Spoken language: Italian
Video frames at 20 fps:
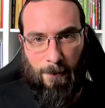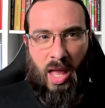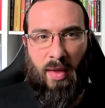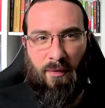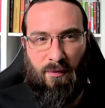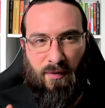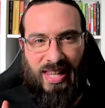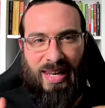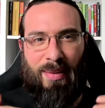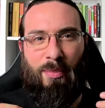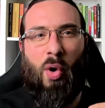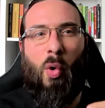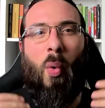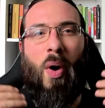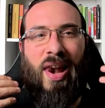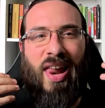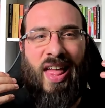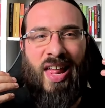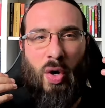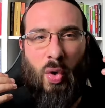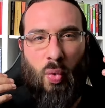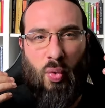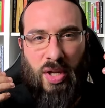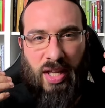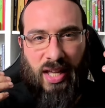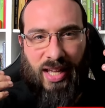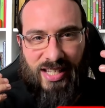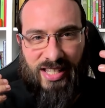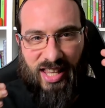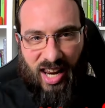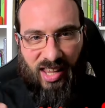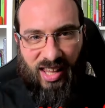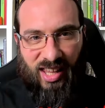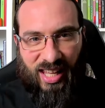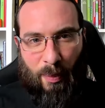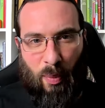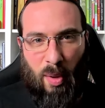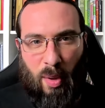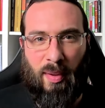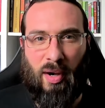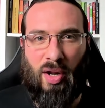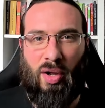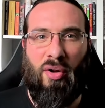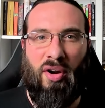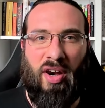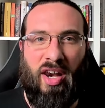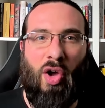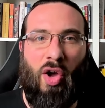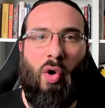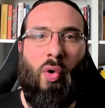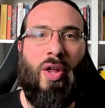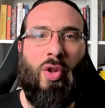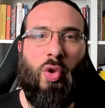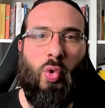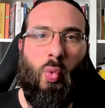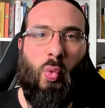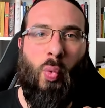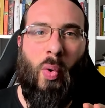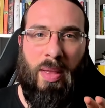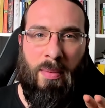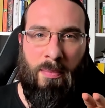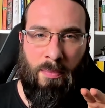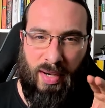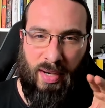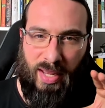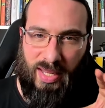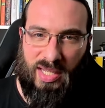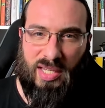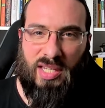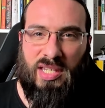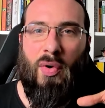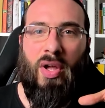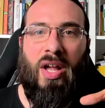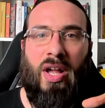vedremo qual è l'unica strada che puoi percorrere con la tua impresa se vuoi